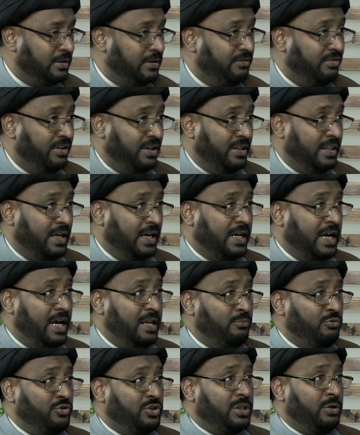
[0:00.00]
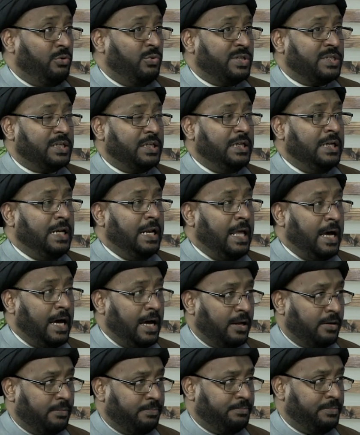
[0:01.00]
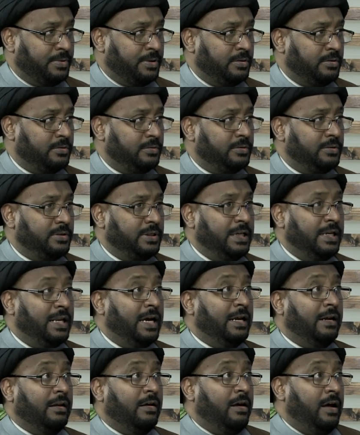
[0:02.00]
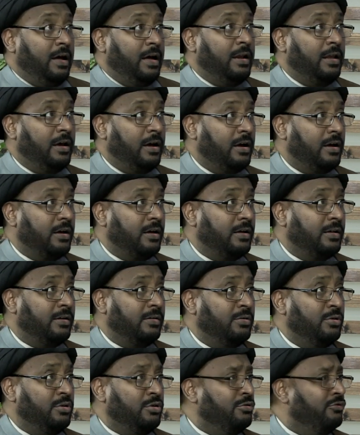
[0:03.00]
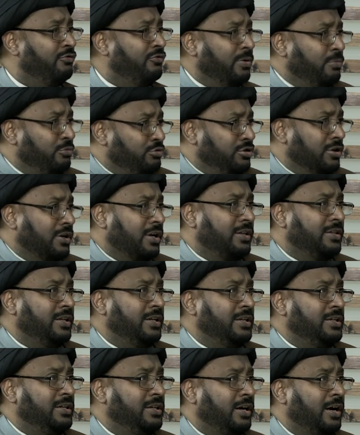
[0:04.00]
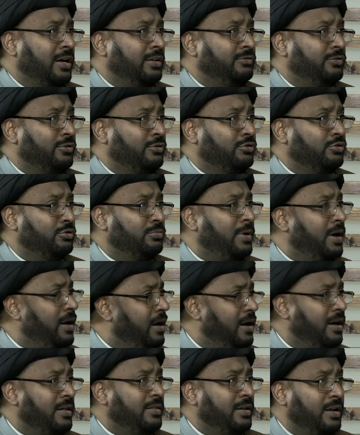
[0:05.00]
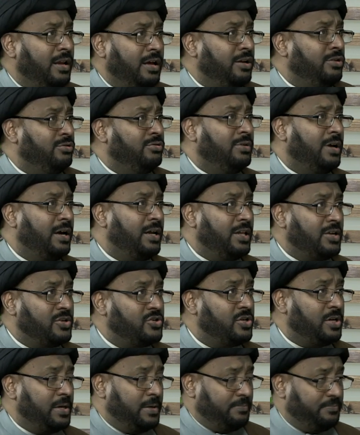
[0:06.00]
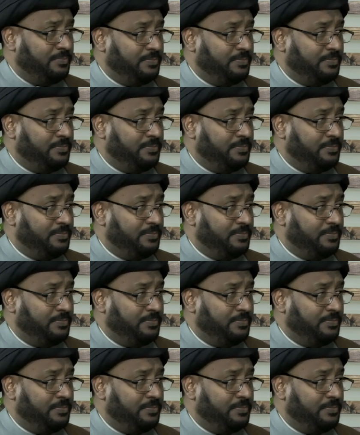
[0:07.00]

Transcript: فإذا كان مستوى وصل إلى الحرب إلى إلغاء الآخر فمجرد الانتقاد في خطبة هذا لا يدل على شيء